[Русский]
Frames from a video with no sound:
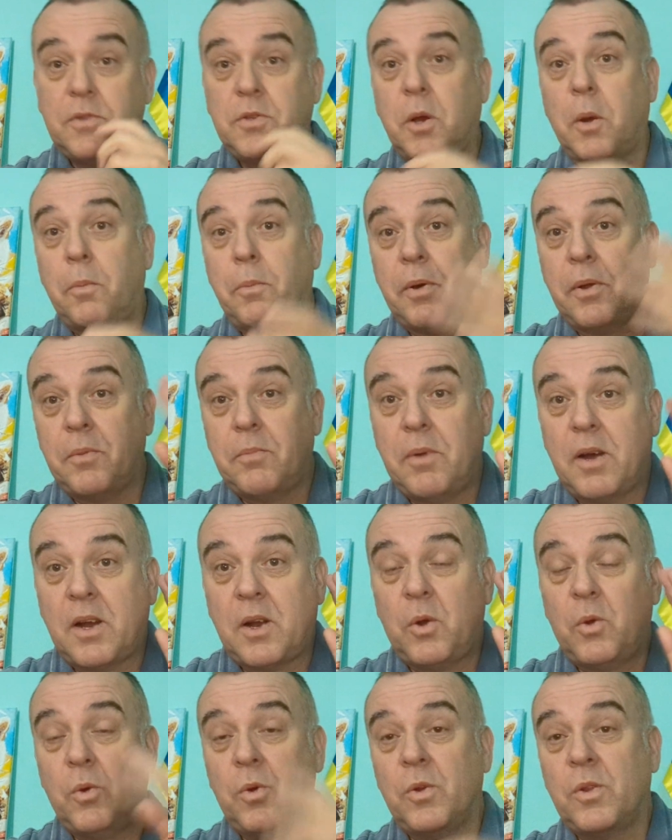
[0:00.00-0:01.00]
все
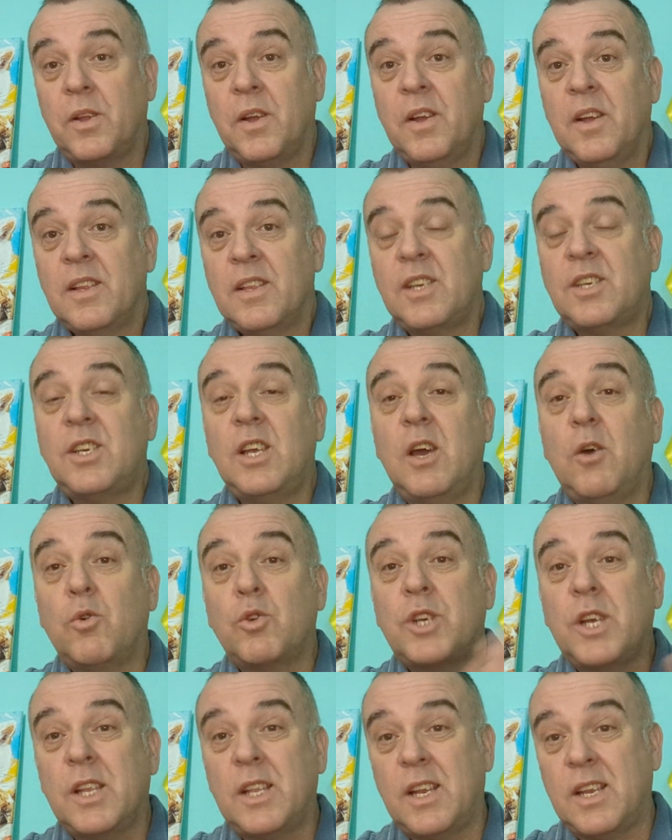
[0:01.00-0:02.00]
подбахлюют. Точнее,
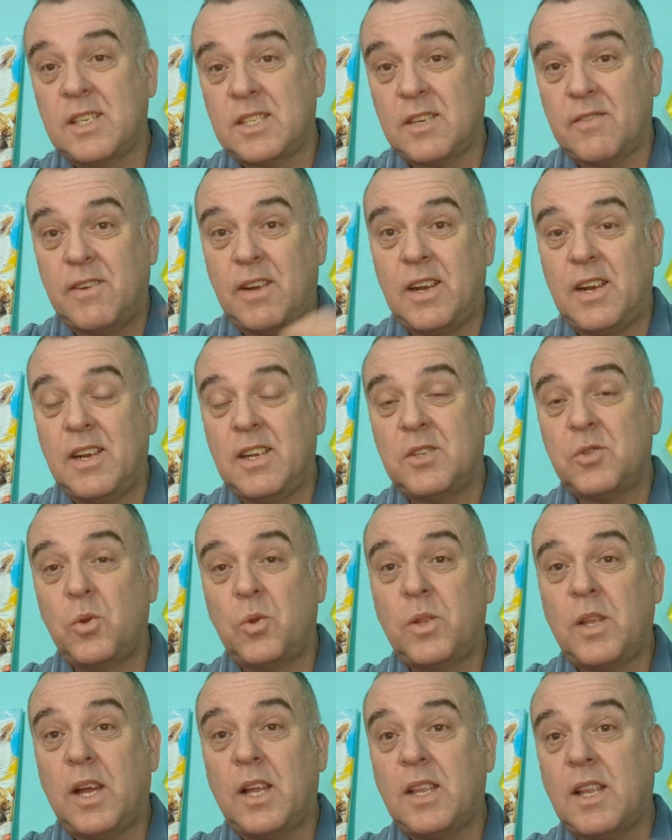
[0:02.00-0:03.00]
уже нарисовали
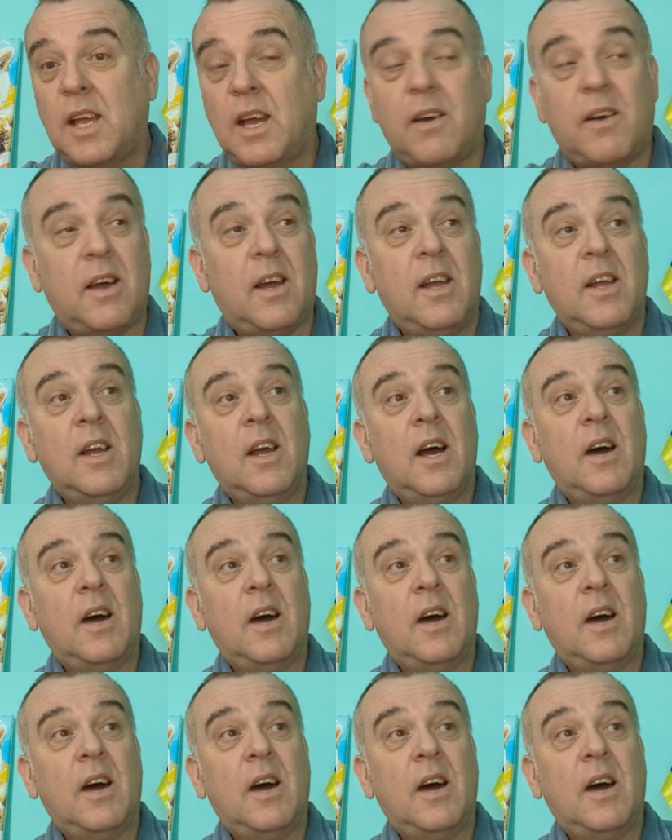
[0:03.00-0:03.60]
результаты, а,